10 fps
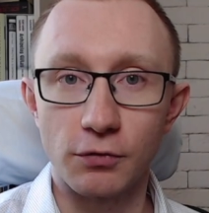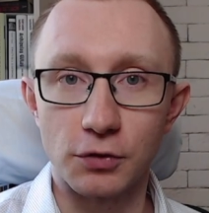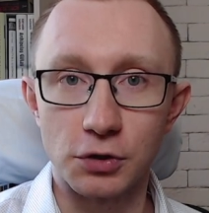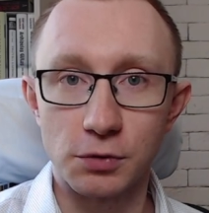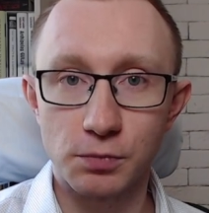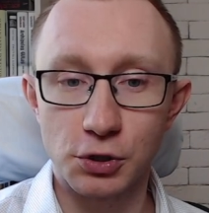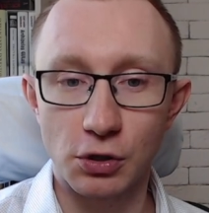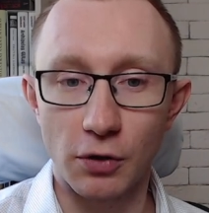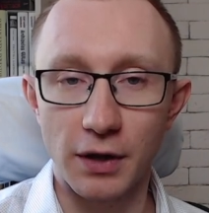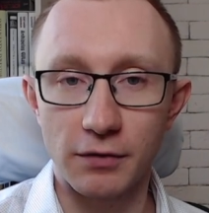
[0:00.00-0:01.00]
w
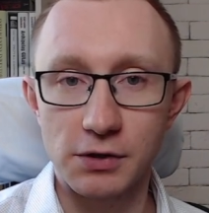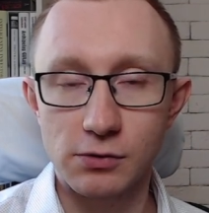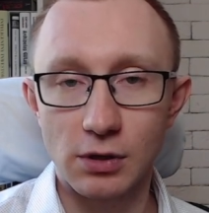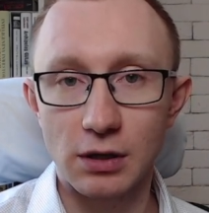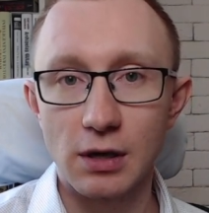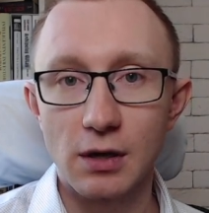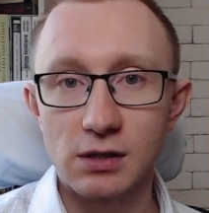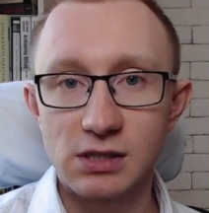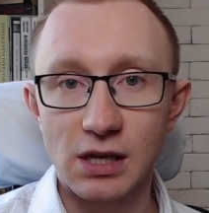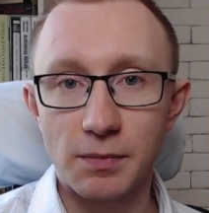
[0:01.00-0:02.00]
przychodach, więc tutaj
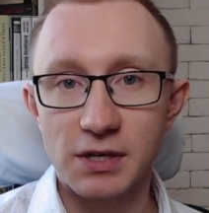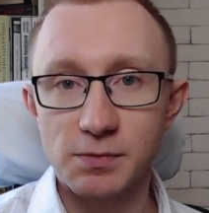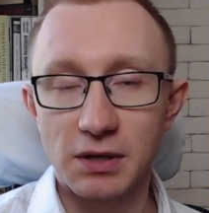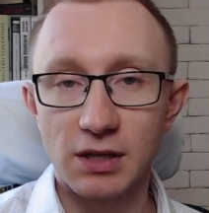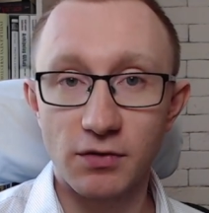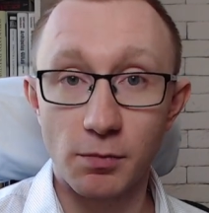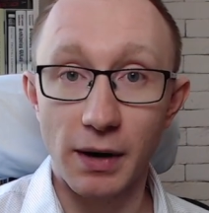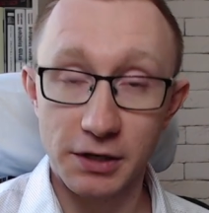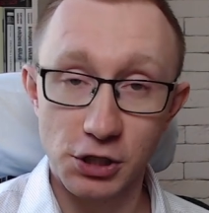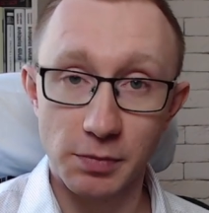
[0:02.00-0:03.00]
z tej perspektywy
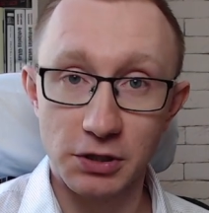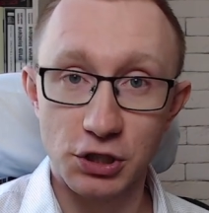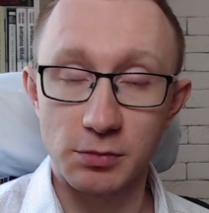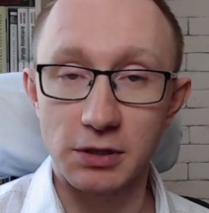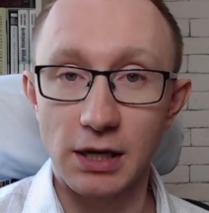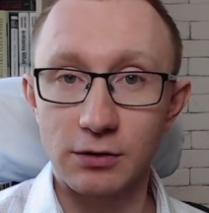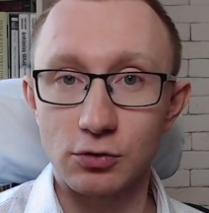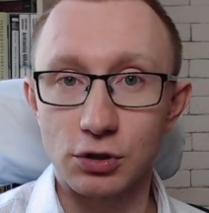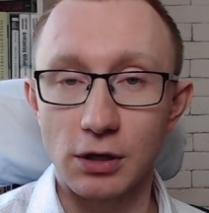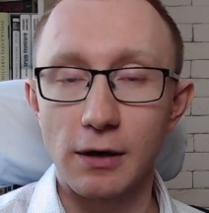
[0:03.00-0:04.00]
bardziej patrzymy patrzymy na to,
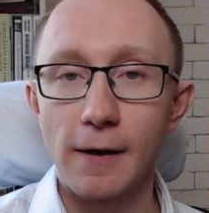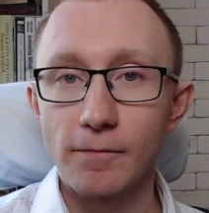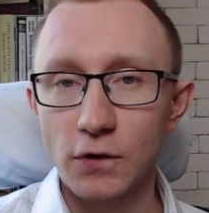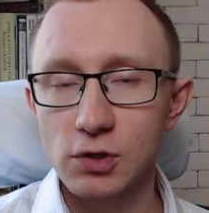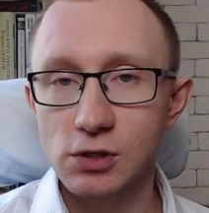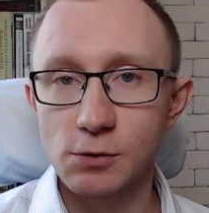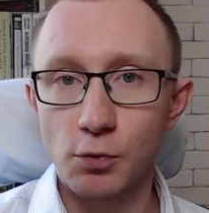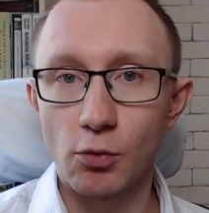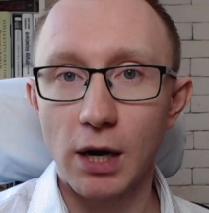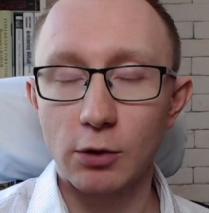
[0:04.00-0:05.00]
że to jest
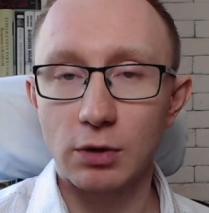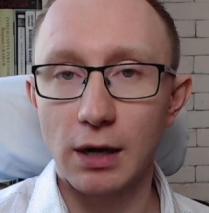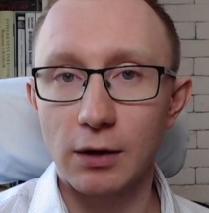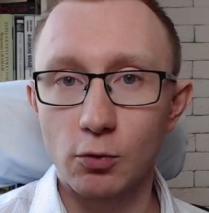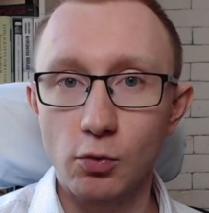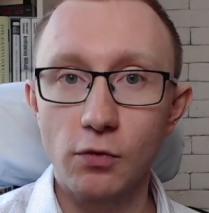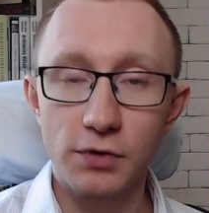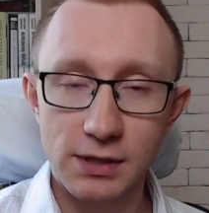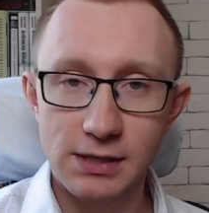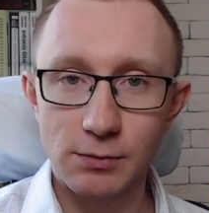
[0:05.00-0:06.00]
spółka, która
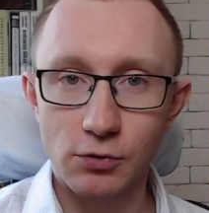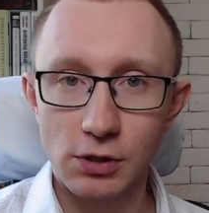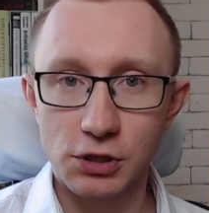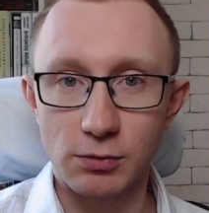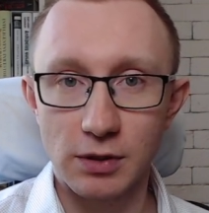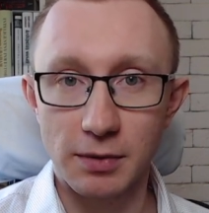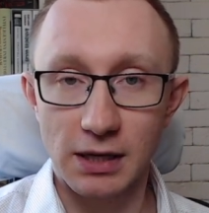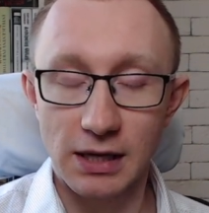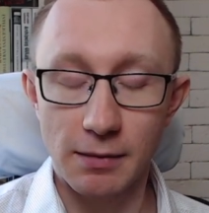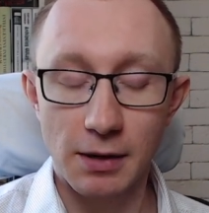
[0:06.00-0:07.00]
głównie zajmuje się tym
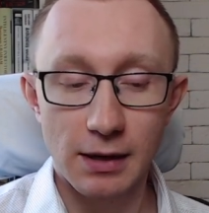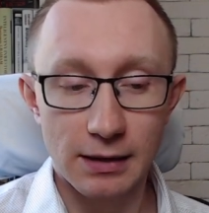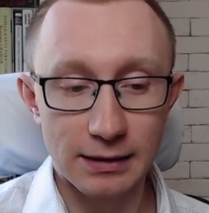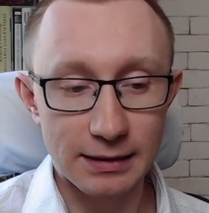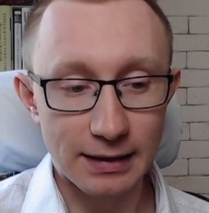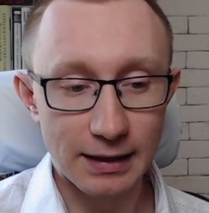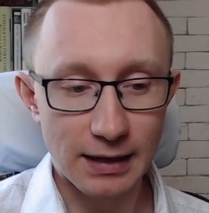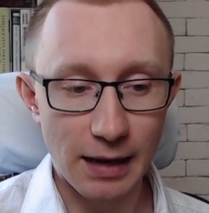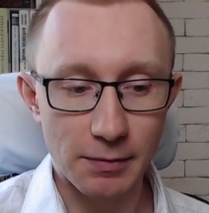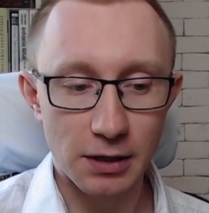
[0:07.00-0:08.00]
rynkiem e,
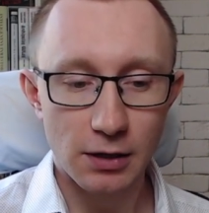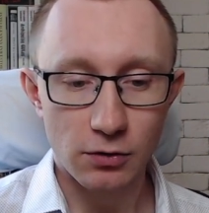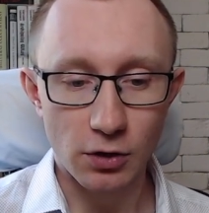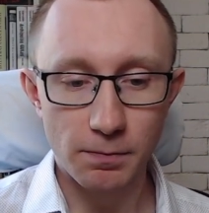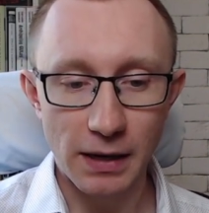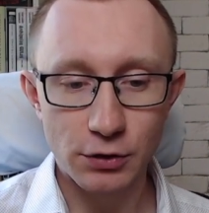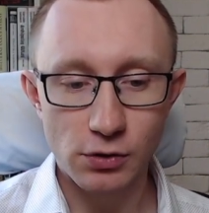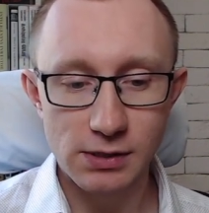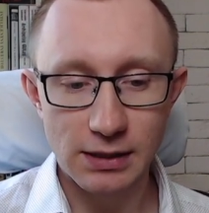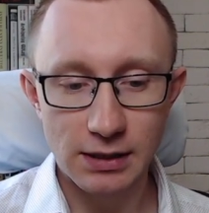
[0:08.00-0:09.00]
reklamy. No i
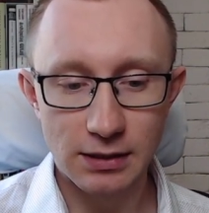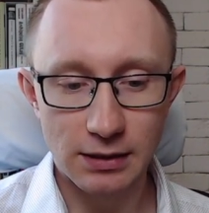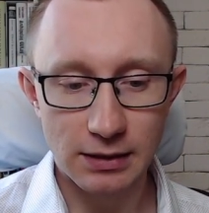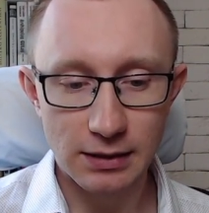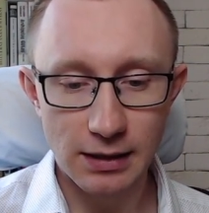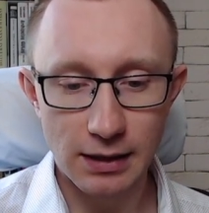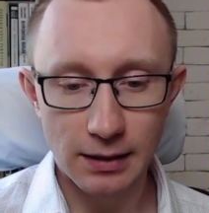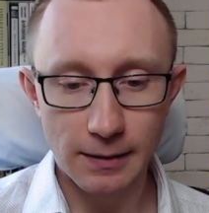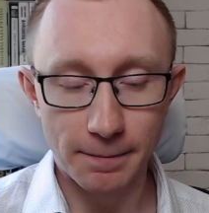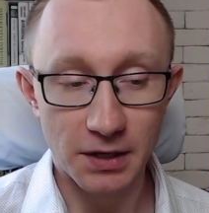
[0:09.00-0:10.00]
patrząc na ten
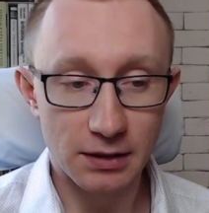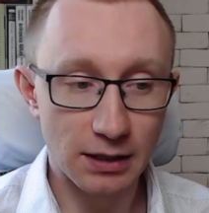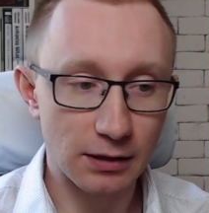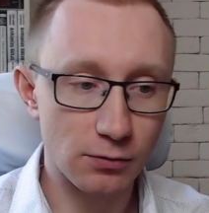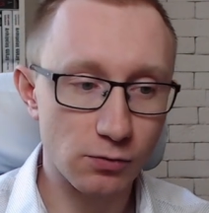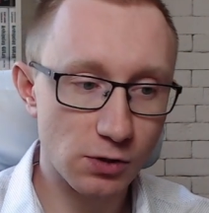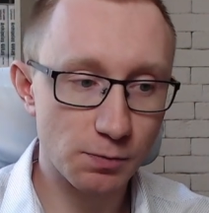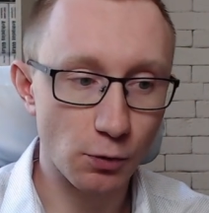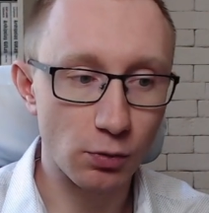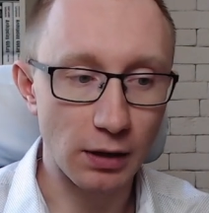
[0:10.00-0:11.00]
rynek, e, na tę
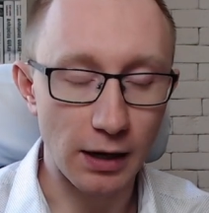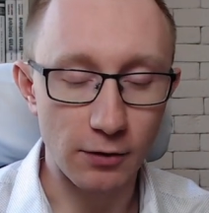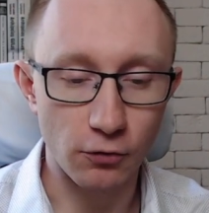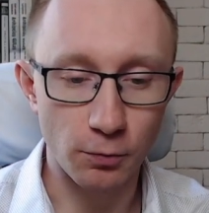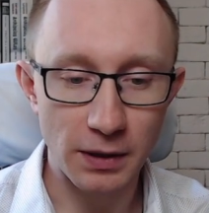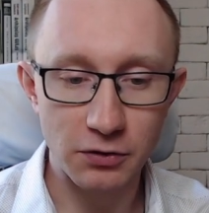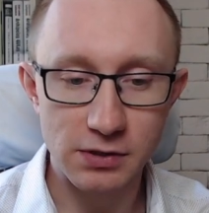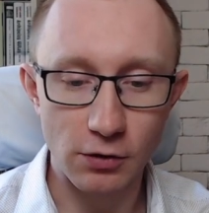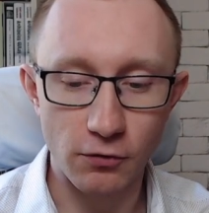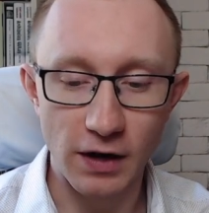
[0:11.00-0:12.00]
spółkę WP, to
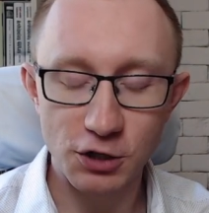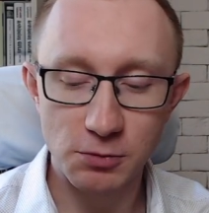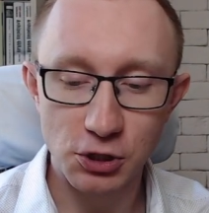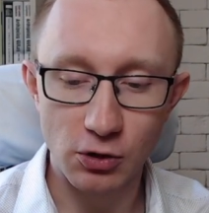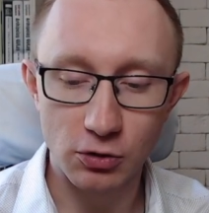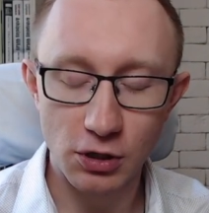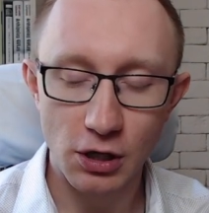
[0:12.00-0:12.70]
zauważmy, że oni